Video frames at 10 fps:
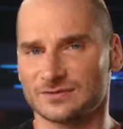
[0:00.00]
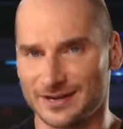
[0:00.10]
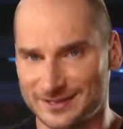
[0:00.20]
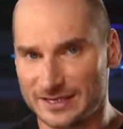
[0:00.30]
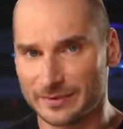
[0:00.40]
с
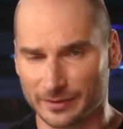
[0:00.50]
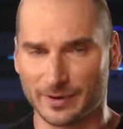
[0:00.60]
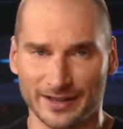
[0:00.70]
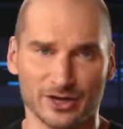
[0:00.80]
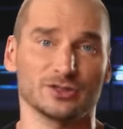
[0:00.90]

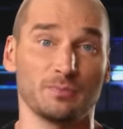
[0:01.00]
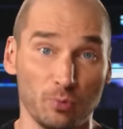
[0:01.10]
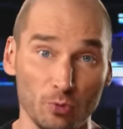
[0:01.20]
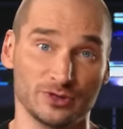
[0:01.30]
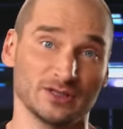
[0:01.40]
Владимиром, конечно,
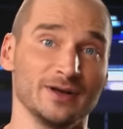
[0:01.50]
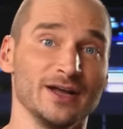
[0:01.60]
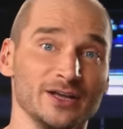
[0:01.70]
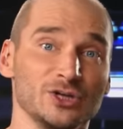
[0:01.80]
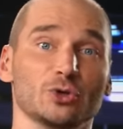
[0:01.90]

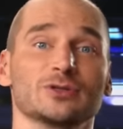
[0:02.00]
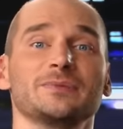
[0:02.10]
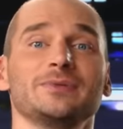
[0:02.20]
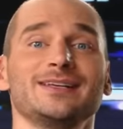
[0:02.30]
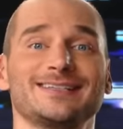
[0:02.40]
Путиным еще
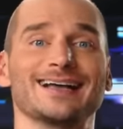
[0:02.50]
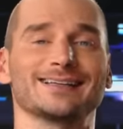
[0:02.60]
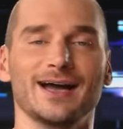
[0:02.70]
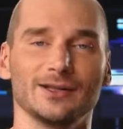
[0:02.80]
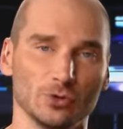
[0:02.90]
с
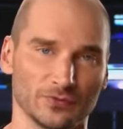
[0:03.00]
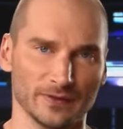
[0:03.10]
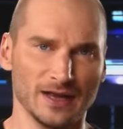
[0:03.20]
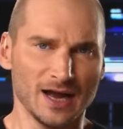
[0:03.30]
70-х годов.